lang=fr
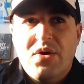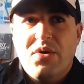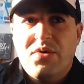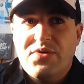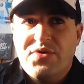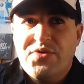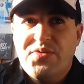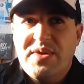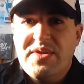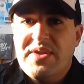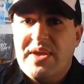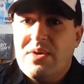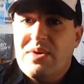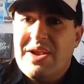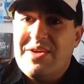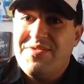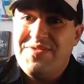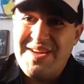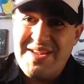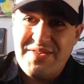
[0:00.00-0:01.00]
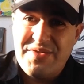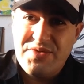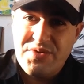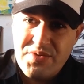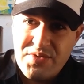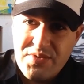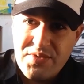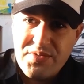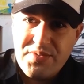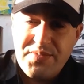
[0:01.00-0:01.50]
Ensuite il y a eu la phase
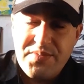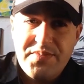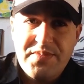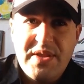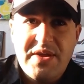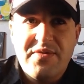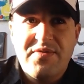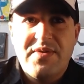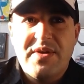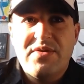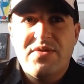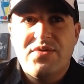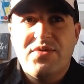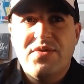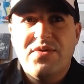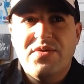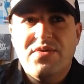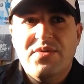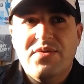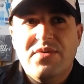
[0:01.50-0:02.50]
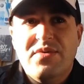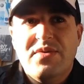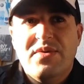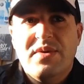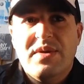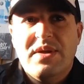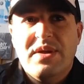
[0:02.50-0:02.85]
2. La phase 2,